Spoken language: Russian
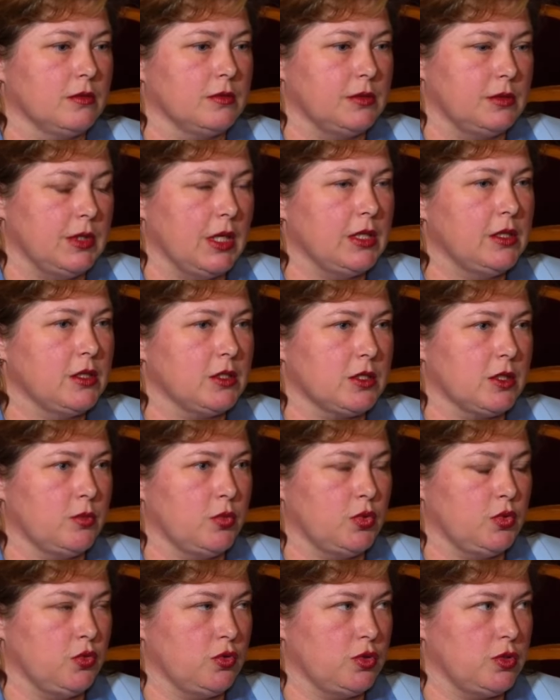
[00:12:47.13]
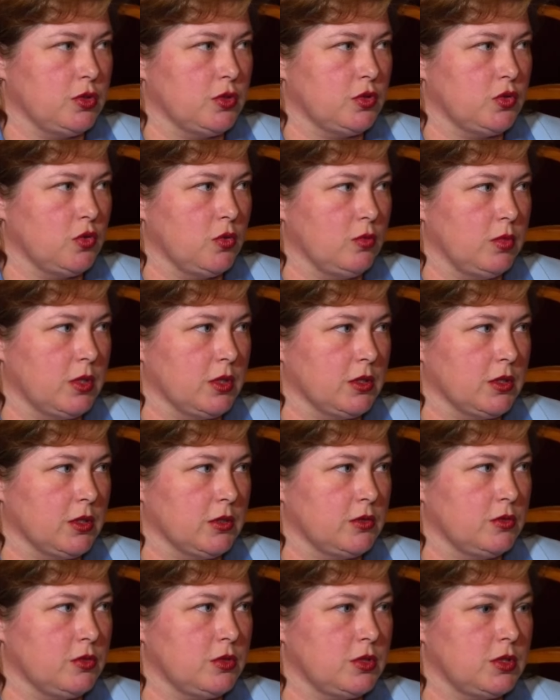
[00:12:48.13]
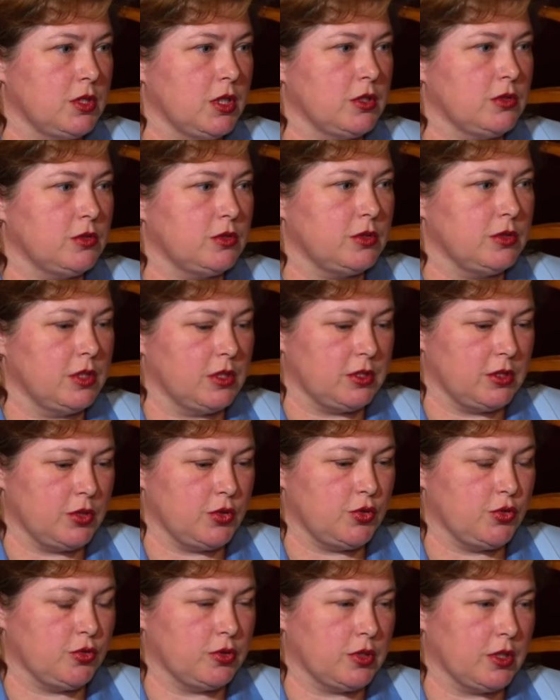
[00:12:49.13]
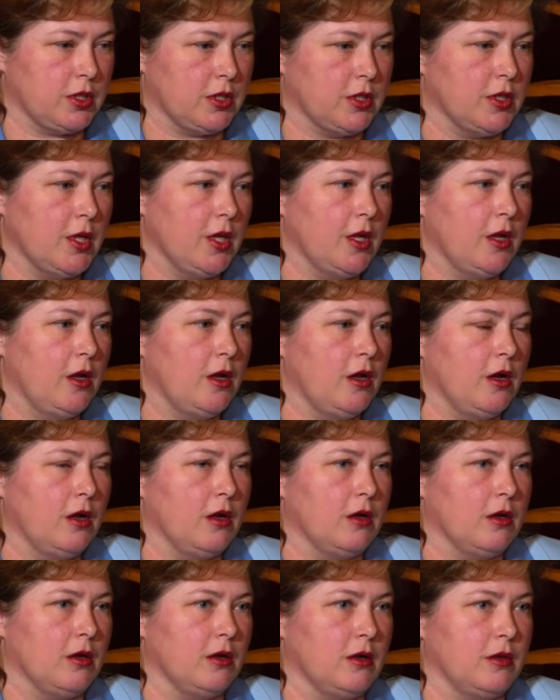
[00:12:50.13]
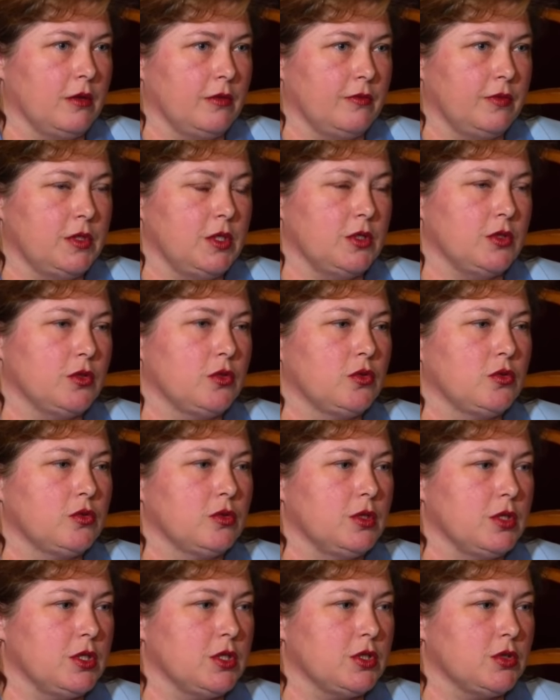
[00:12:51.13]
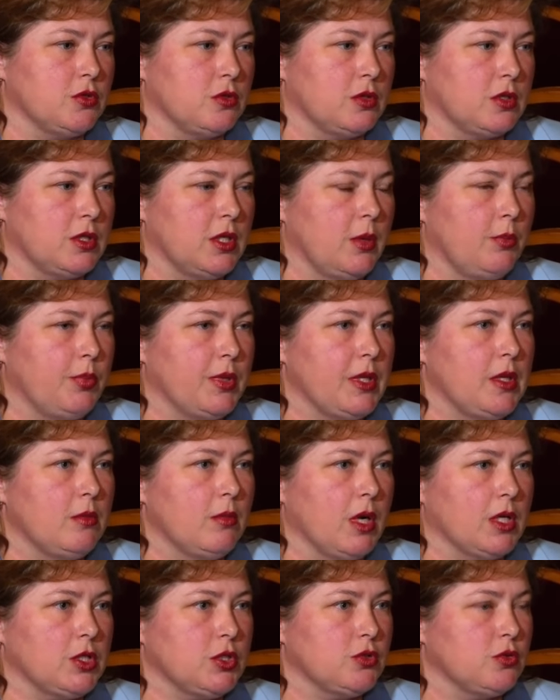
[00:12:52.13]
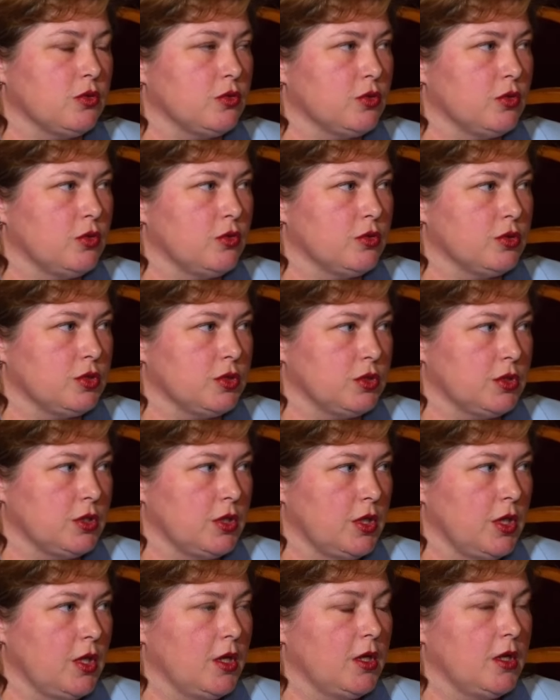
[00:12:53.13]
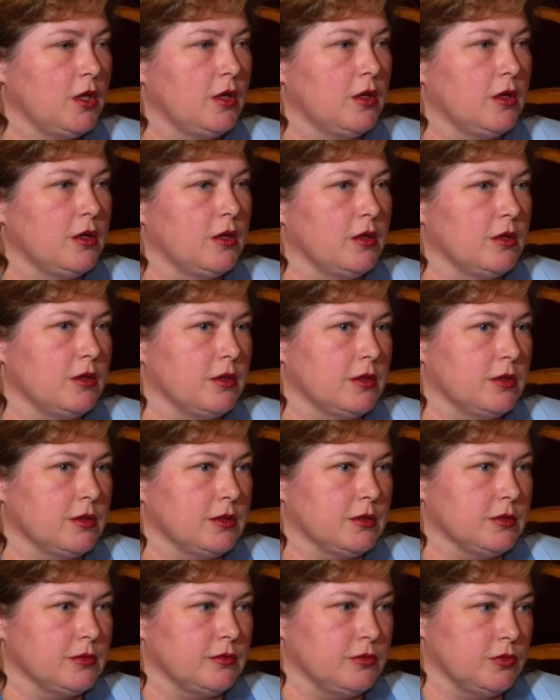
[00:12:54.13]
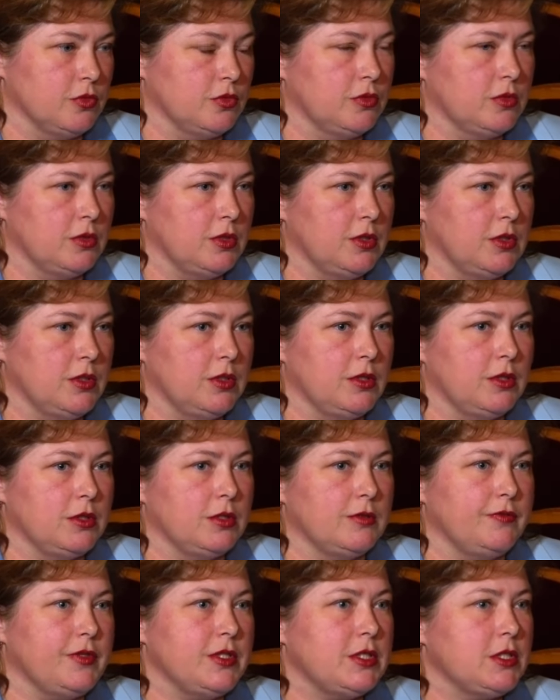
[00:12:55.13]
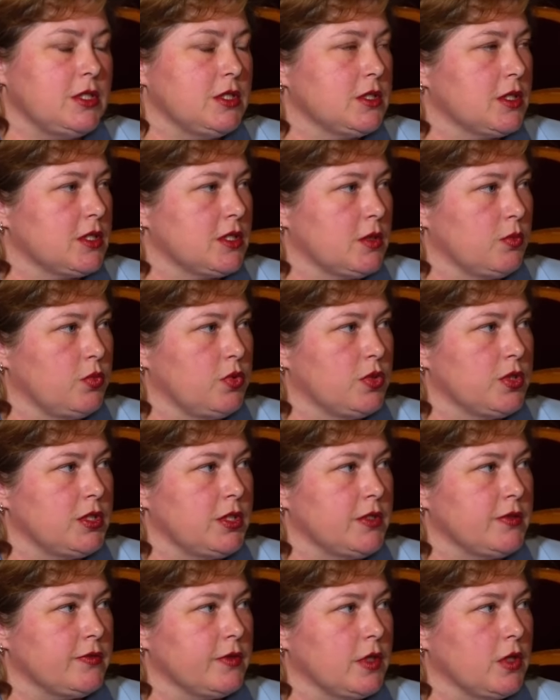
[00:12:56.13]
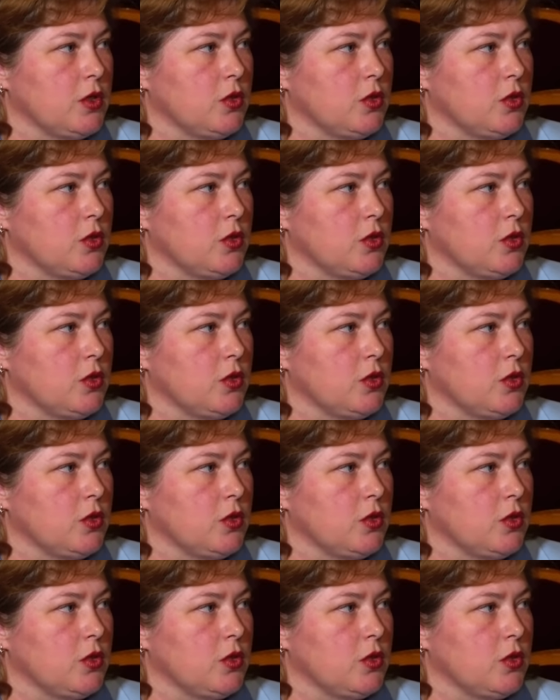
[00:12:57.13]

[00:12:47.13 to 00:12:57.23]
я должна быть очень собрана. То есть я должна четко э, видеть руку дирижера, да, понимать, что он хочет. А, ну и вести за собой, естественно,